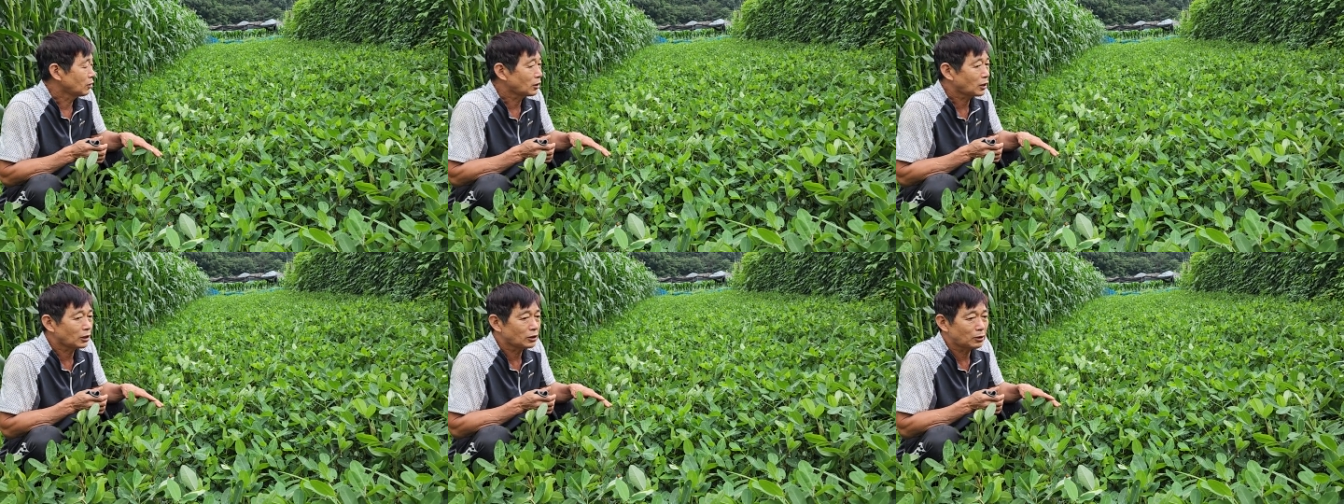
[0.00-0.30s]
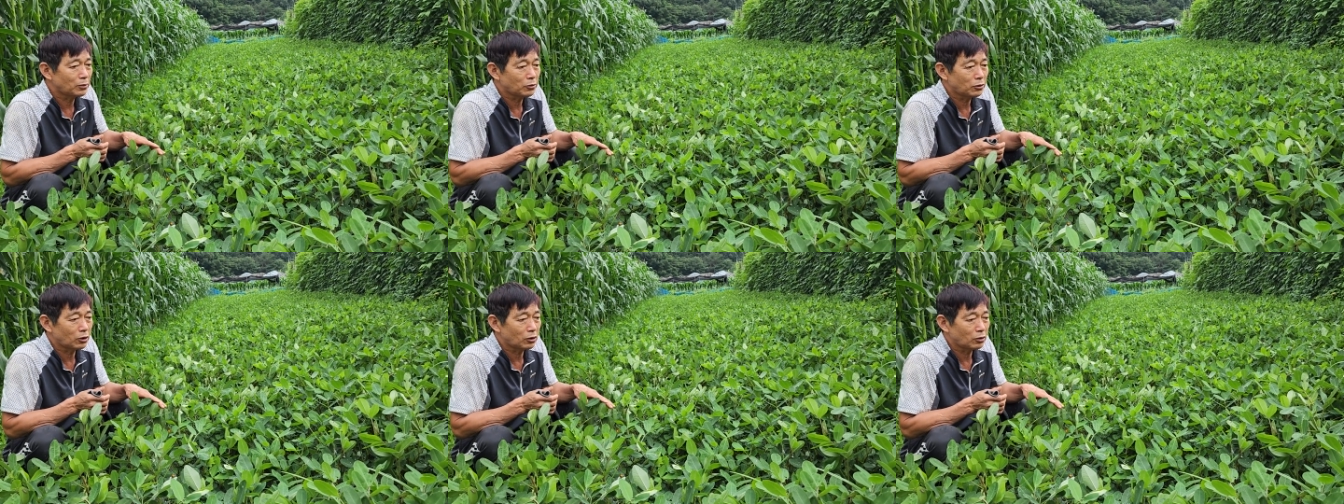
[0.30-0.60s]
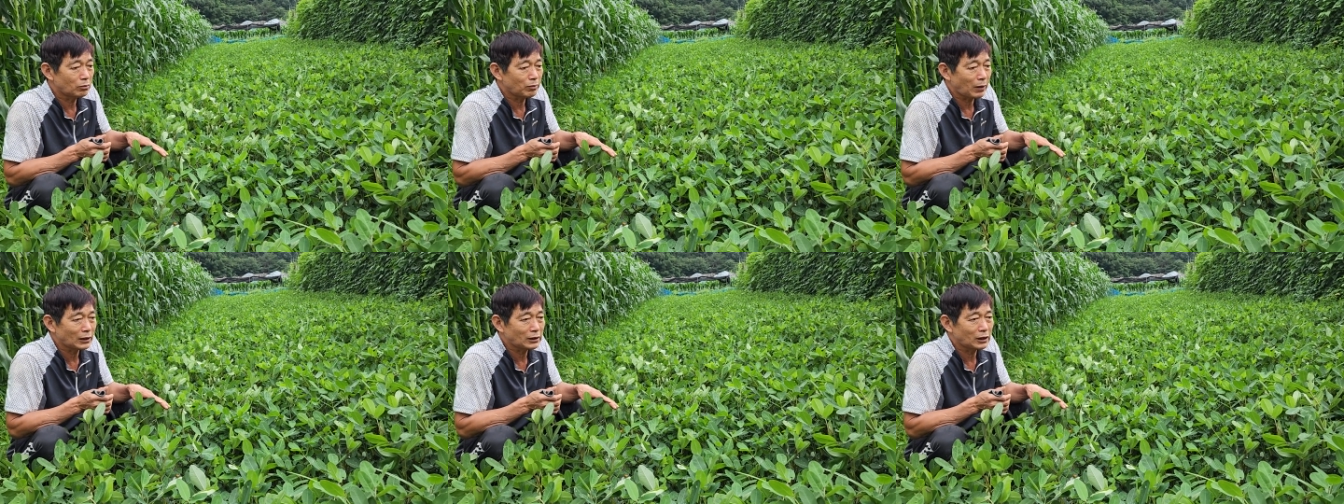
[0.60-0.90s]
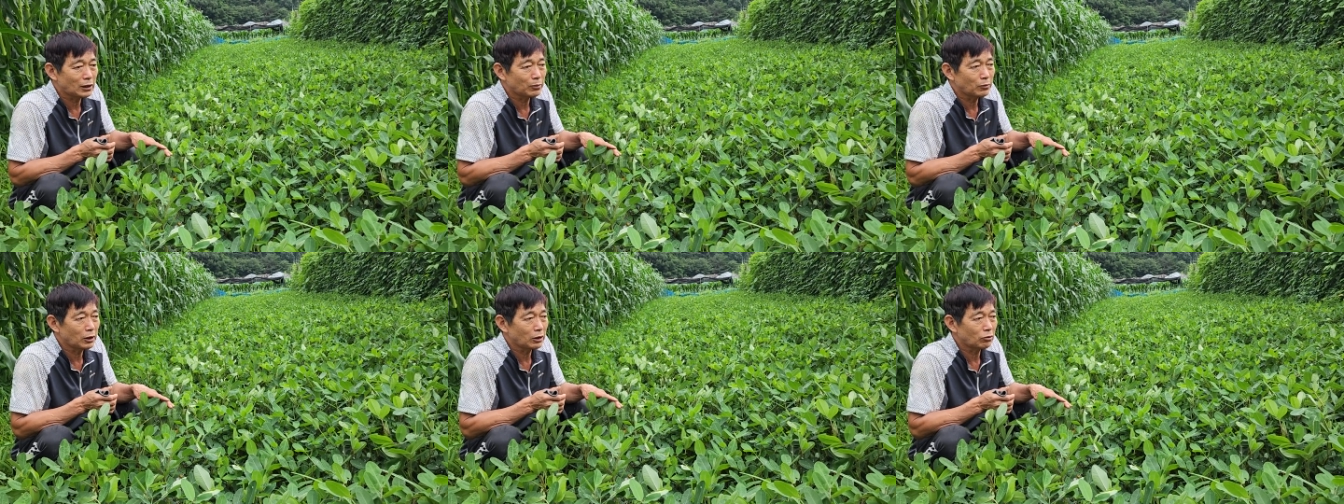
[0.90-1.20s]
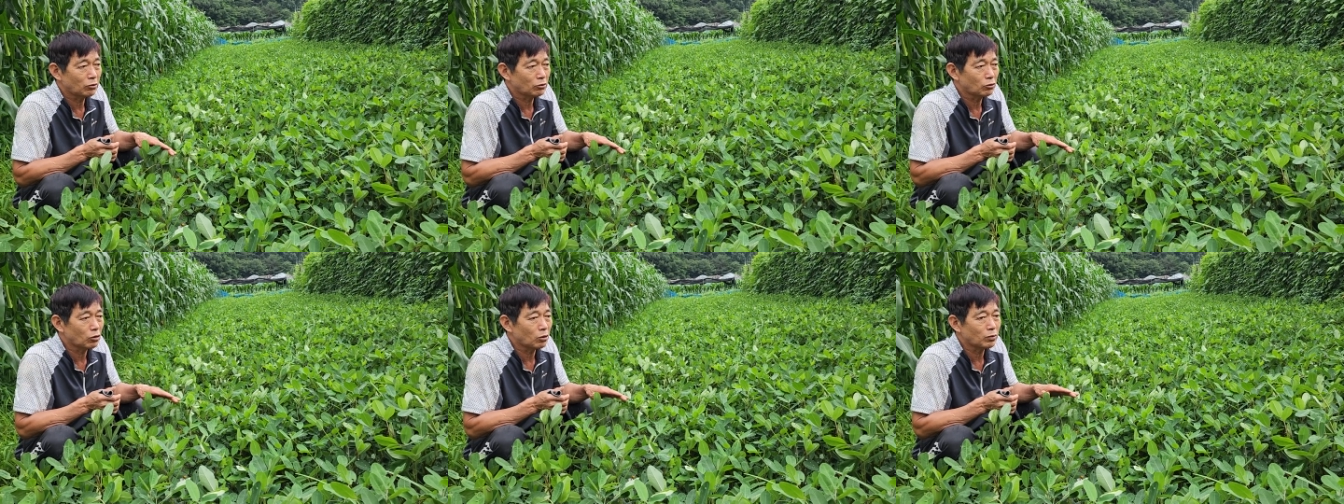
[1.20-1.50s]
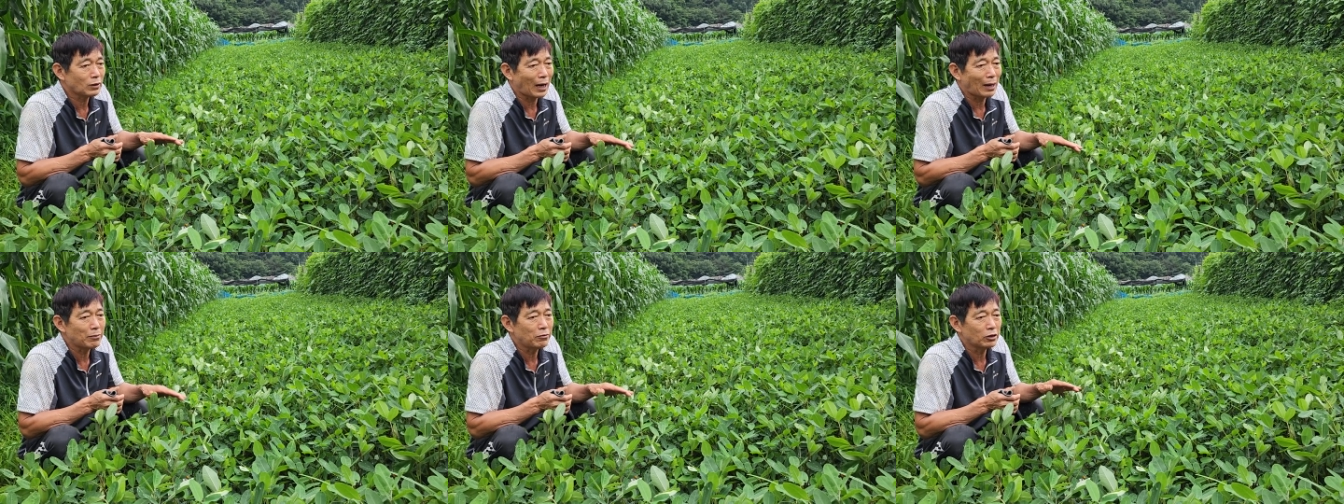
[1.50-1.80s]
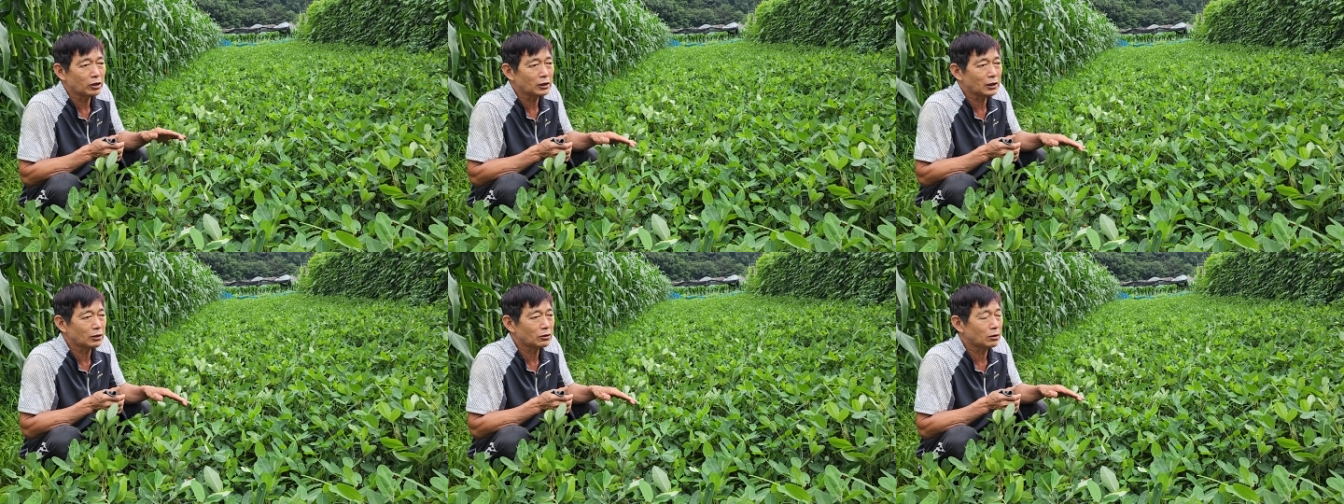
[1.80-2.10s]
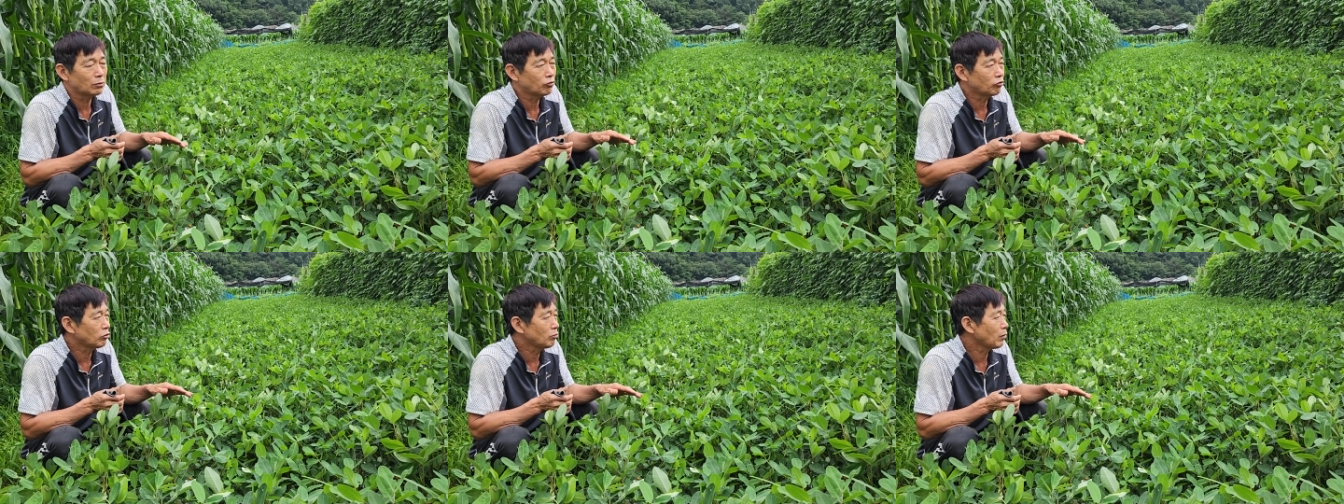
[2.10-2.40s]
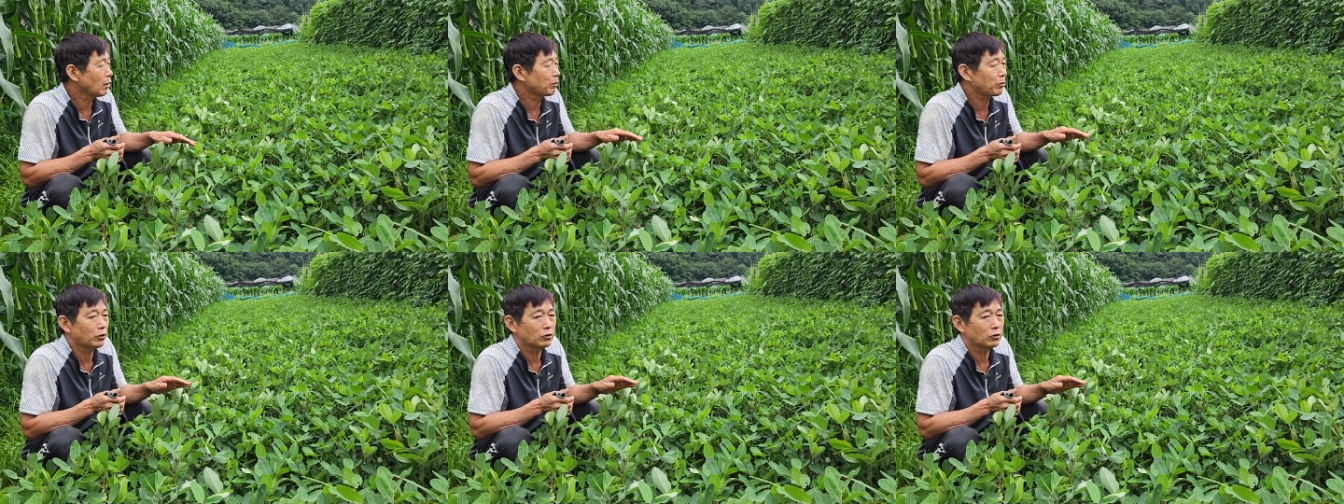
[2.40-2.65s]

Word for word: 늦게 심은 거는 마침 그래도 조금 가물긴 해서 물을 몇